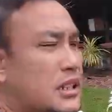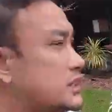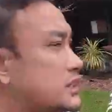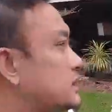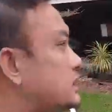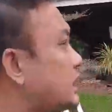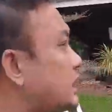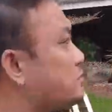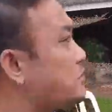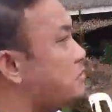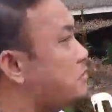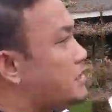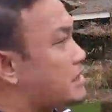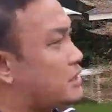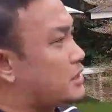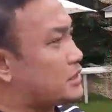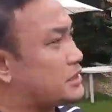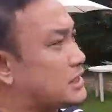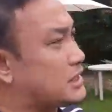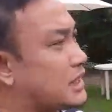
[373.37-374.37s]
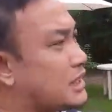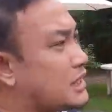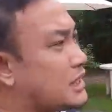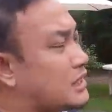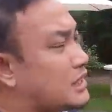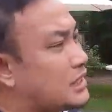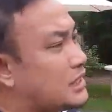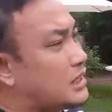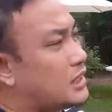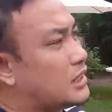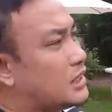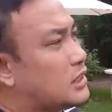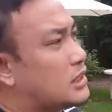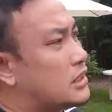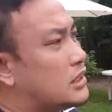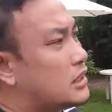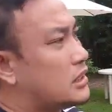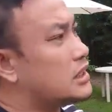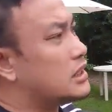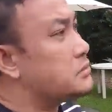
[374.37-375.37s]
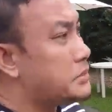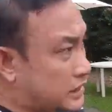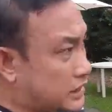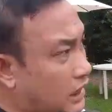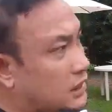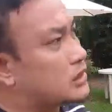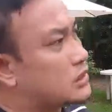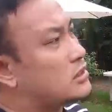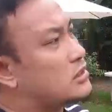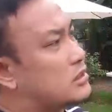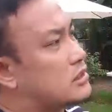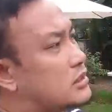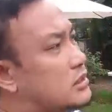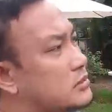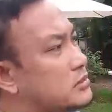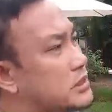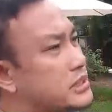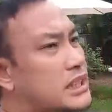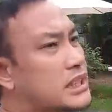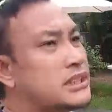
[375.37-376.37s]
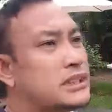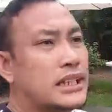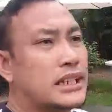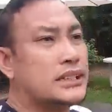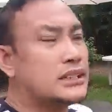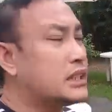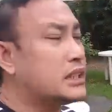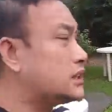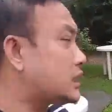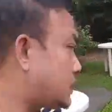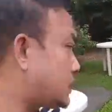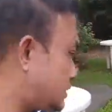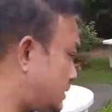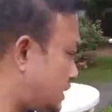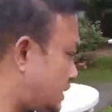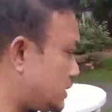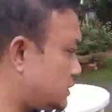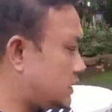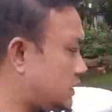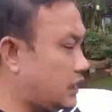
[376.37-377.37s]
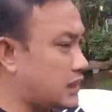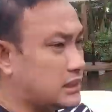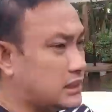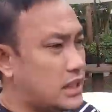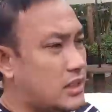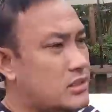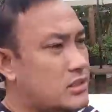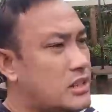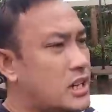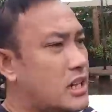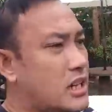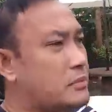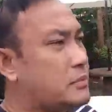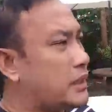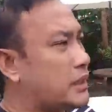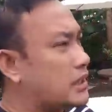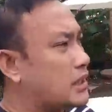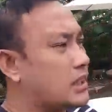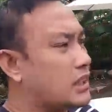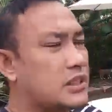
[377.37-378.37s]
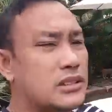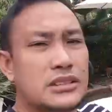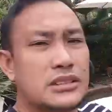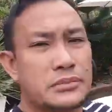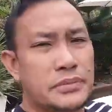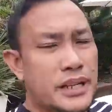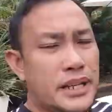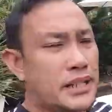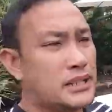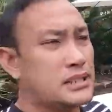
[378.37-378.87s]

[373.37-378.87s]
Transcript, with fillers: kasi sa ibang mga good sir limitado limitado minsan 30 30 katao lang parang ganun yung